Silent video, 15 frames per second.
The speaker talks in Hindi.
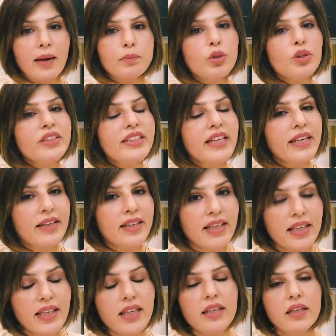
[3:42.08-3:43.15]
आपको
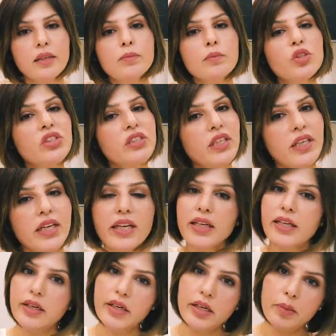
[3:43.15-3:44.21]
तहकीक मुस्तकिल
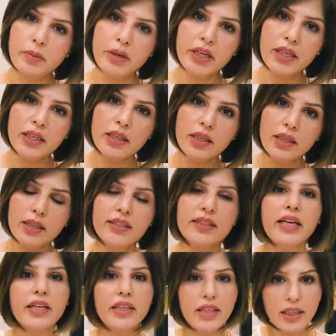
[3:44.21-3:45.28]
करनी पड़ेगी
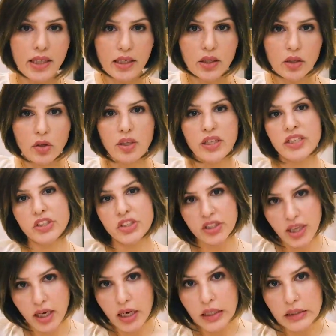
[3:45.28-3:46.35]
तहकीक और
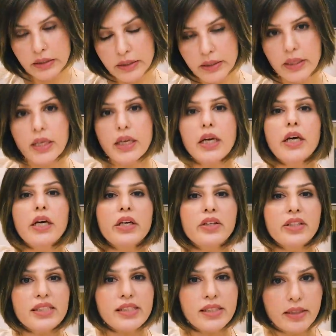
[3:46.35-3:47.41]
इजतहाद
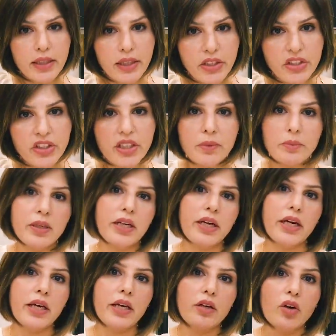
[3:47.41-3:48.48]
रिसर्च के
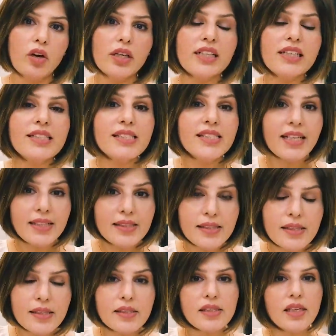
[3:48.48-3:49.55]
बगैर और
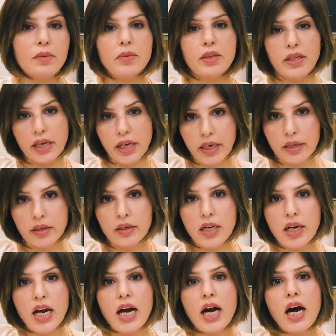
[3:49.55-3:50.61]
कंसेंसस के बगैर
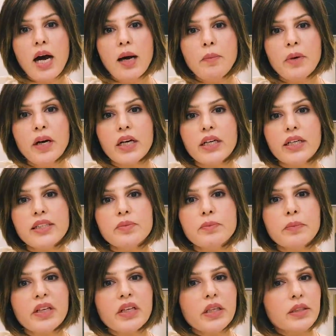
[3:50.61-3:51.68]
आप अगर
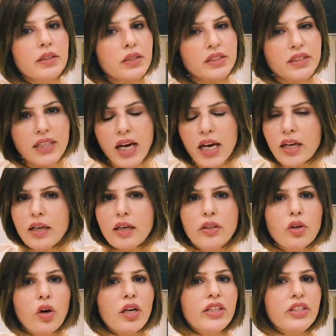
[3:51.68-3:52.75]
सारा
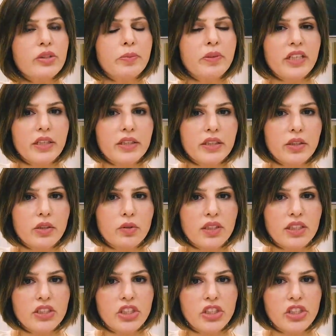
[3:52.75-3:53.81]
नॉलेज भी रखते हो
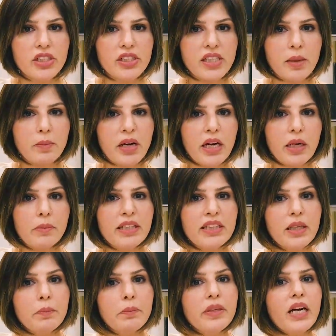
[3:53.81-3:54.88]
किसी चीज़ के बारे में
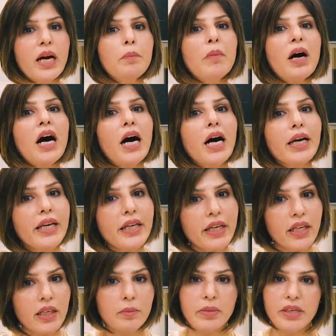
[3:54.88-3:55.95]
तब भी आप आगे
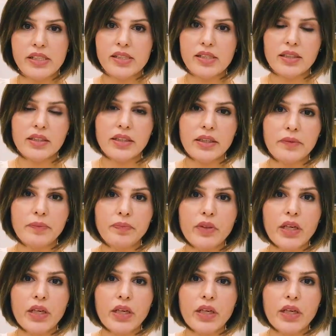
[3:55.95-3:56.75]
नहीं बढ़ सकते